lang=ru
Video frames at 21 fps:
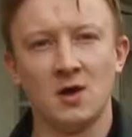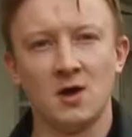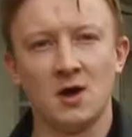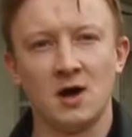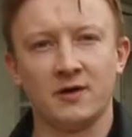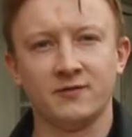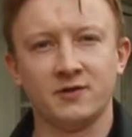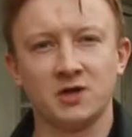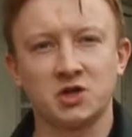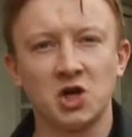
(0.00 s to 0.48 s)

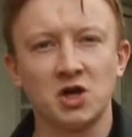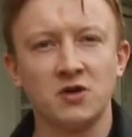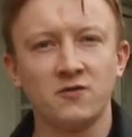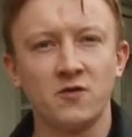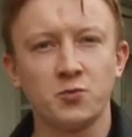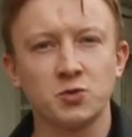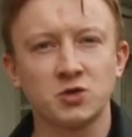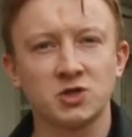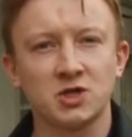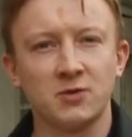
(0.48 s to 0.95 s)
А в начале
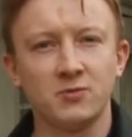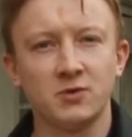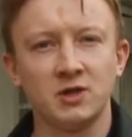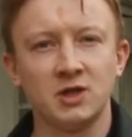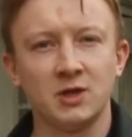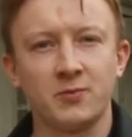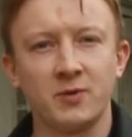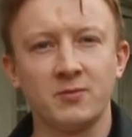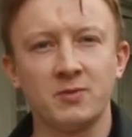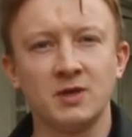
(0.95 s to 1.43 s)
выпуска мы
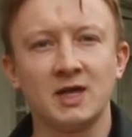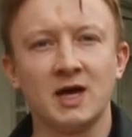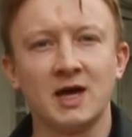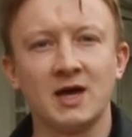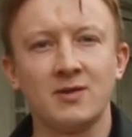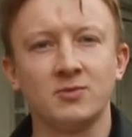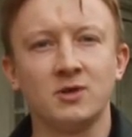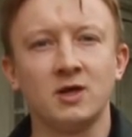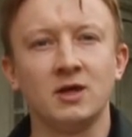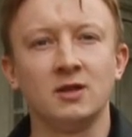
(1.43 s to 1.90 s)

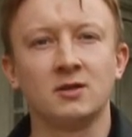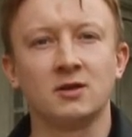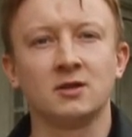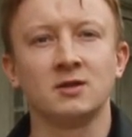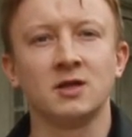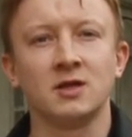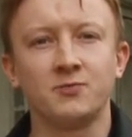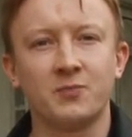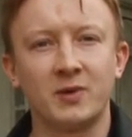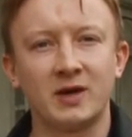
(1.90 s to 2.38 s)
напоминаем, на
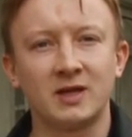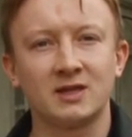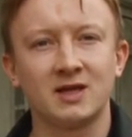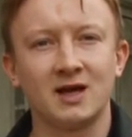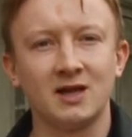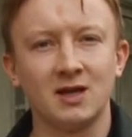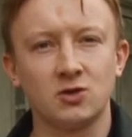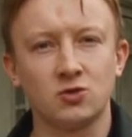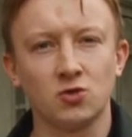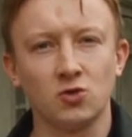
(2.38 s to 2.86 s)

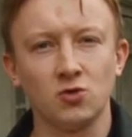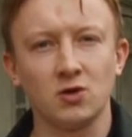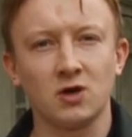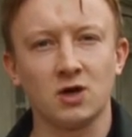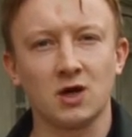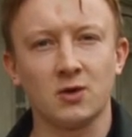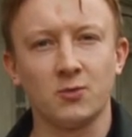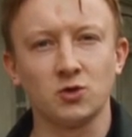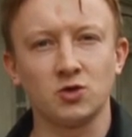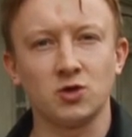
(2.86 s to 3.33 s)
интернет-портале
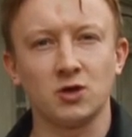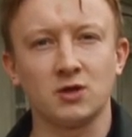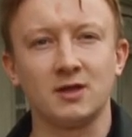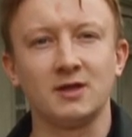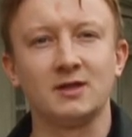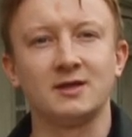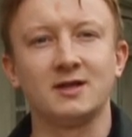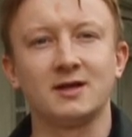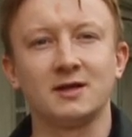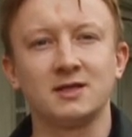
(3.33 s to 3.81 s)
«Толка» работает
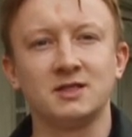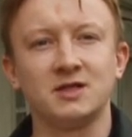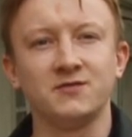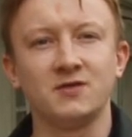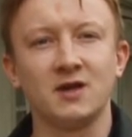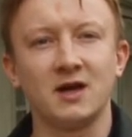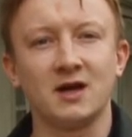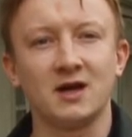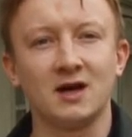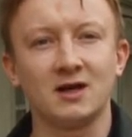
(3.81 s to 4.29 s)

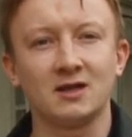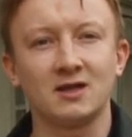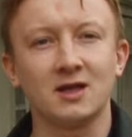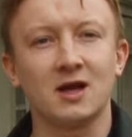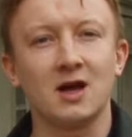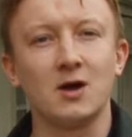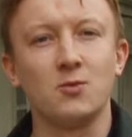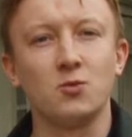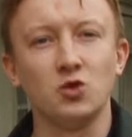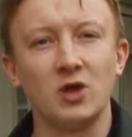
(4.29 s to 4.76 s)
интерактивная
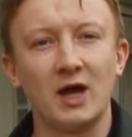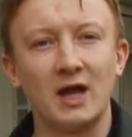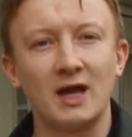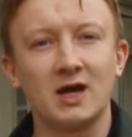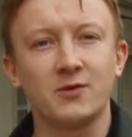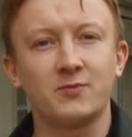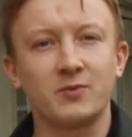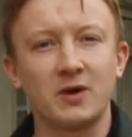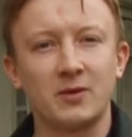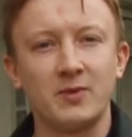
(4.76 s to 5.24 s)
карта
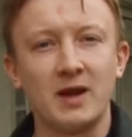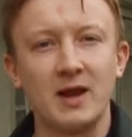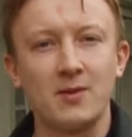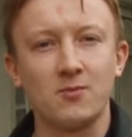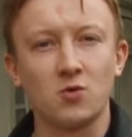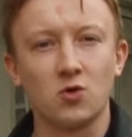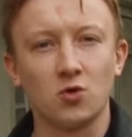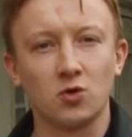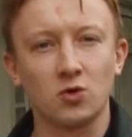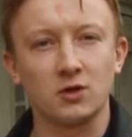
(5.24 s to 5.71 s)
коммунальных
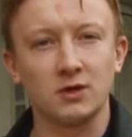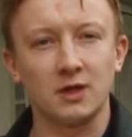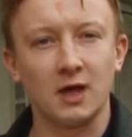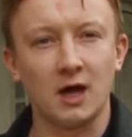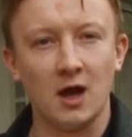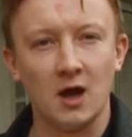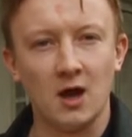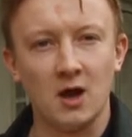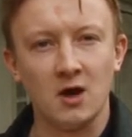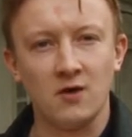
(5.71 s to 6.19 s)
проблем
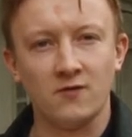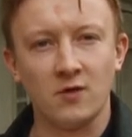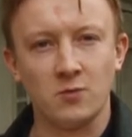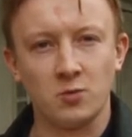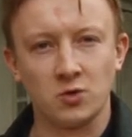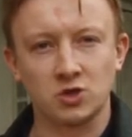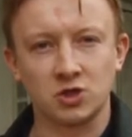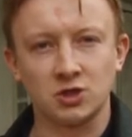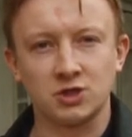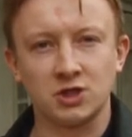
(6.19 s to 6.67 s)
города. Вы
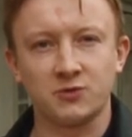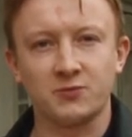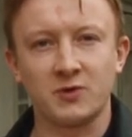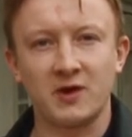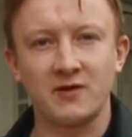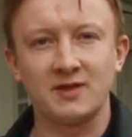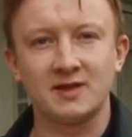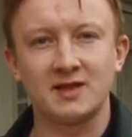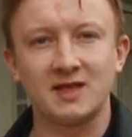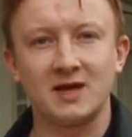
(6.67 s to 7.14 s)
можете
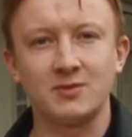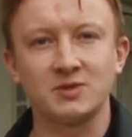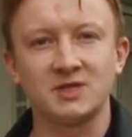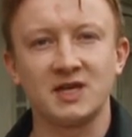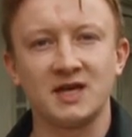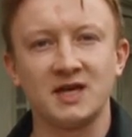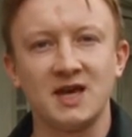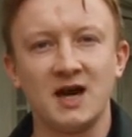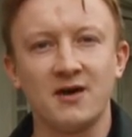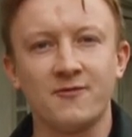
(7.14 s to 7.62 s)
отправить нам
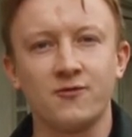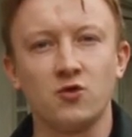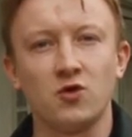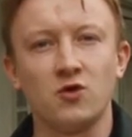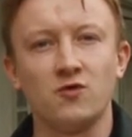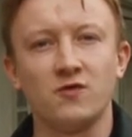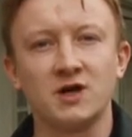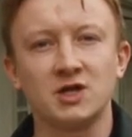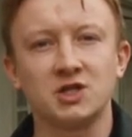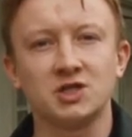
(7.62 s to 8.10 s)

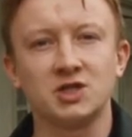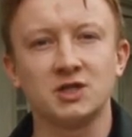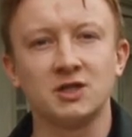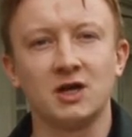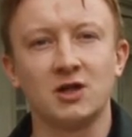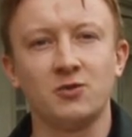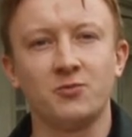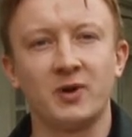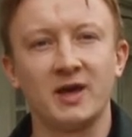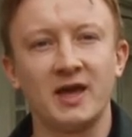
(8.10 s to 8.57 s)
заявку, и ваш
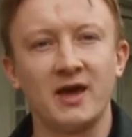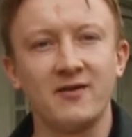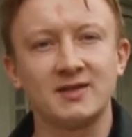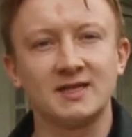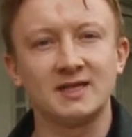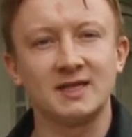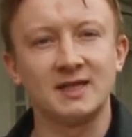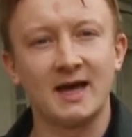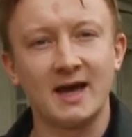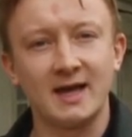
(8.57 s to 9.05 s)
сигнал
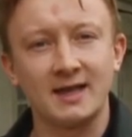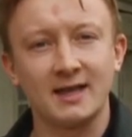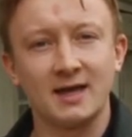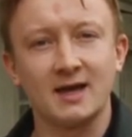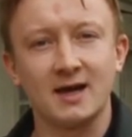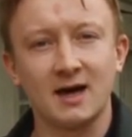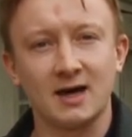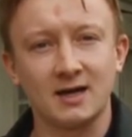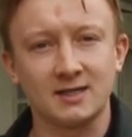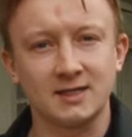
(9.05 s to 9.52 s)
появится на
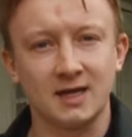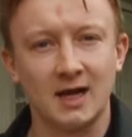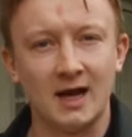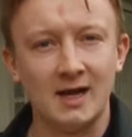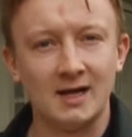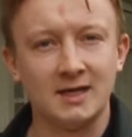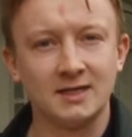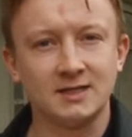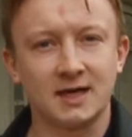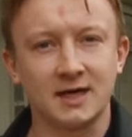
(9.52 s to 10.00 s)
этой карте.
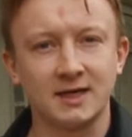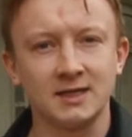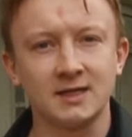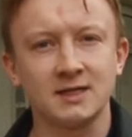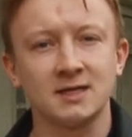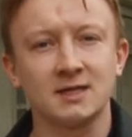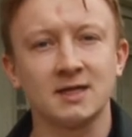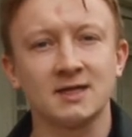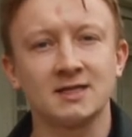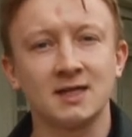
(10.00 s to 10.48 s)

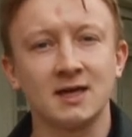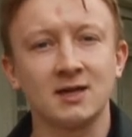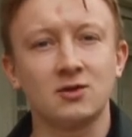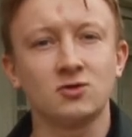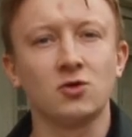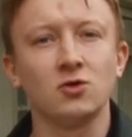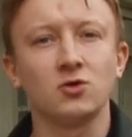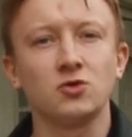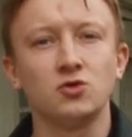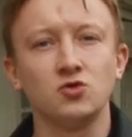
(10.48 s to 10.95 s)
Заходите на сайт
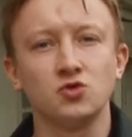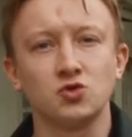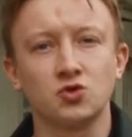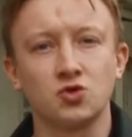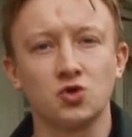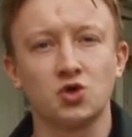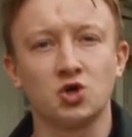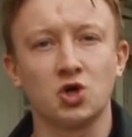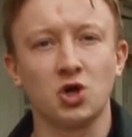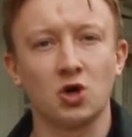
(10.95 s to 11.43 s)

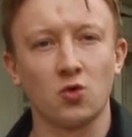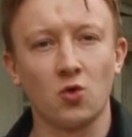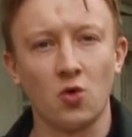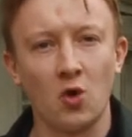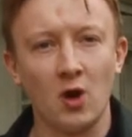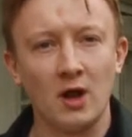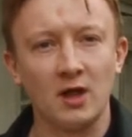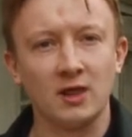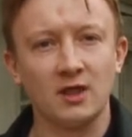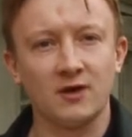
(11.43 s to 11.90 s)

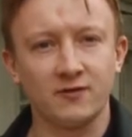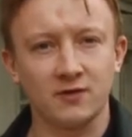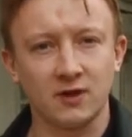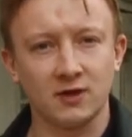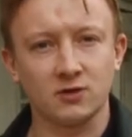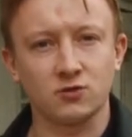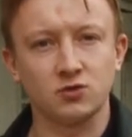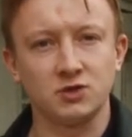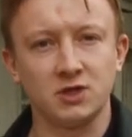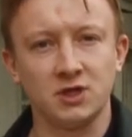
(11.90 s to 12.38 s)
talknews.ru, на
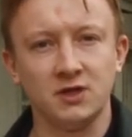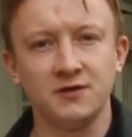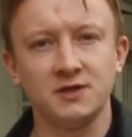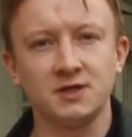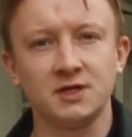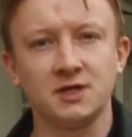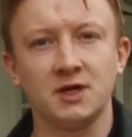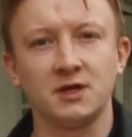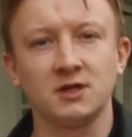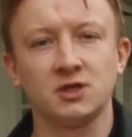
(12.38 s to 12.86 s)
вкладку
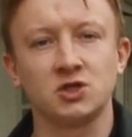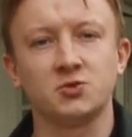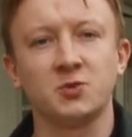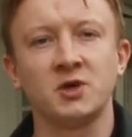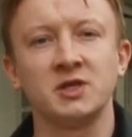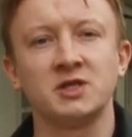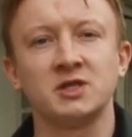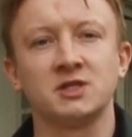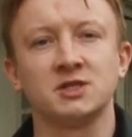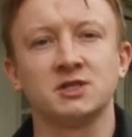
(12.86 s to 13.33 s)
телевидения и
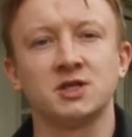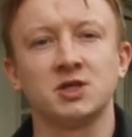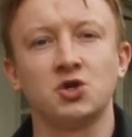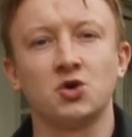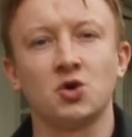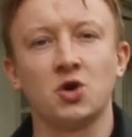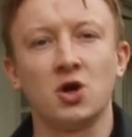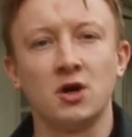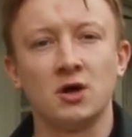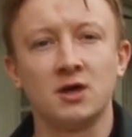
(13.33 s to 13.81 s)
нажимайте на
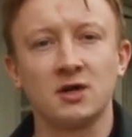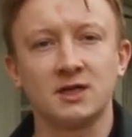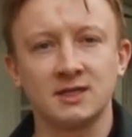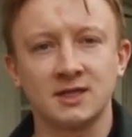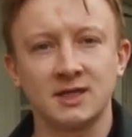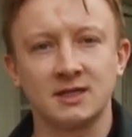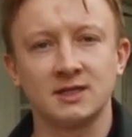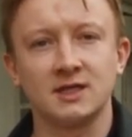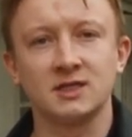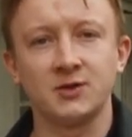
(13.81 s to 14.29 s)
значок
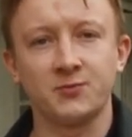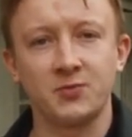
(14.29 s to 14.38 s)
«Рассказать о